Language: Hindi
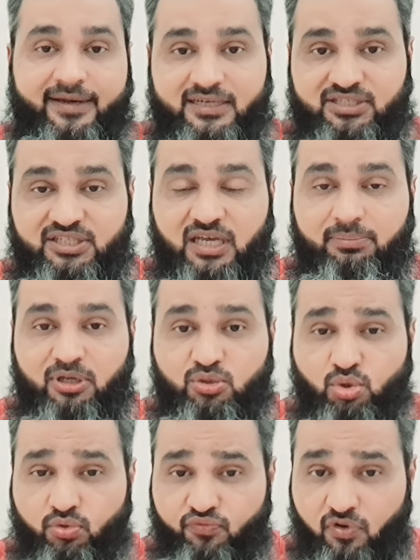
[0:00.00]
रशिया में
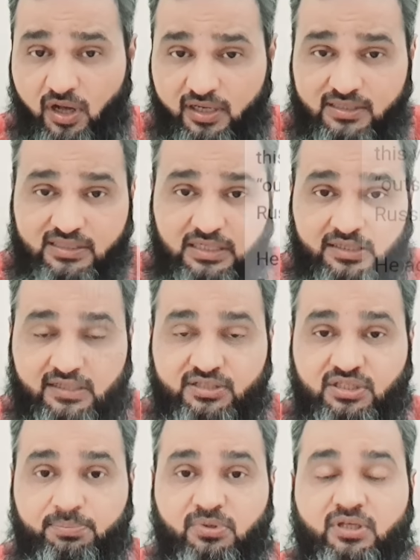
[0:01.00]
जो फॉरेन
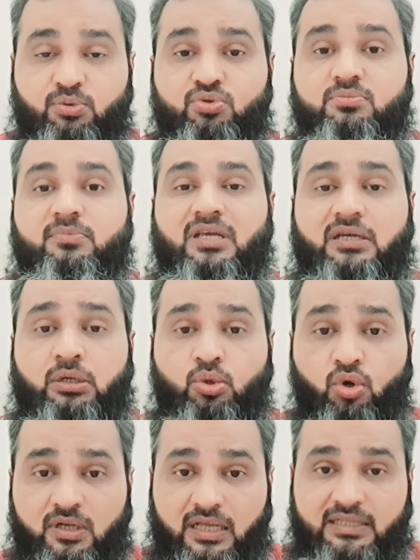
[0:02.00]
सिटीज़नशिप थी उसमें एक
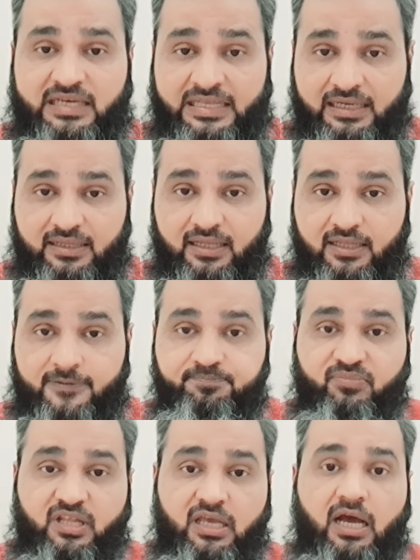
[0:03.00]
कोटा दिया जाता था
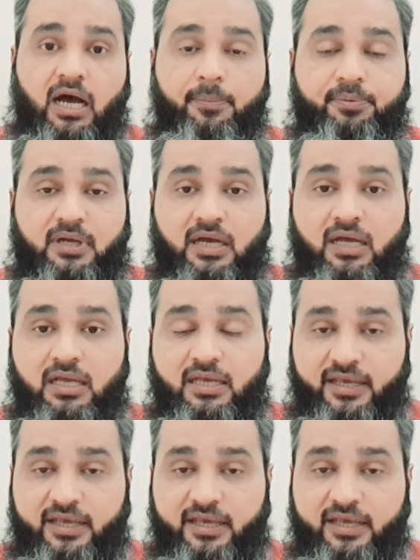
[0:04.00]
कि आपका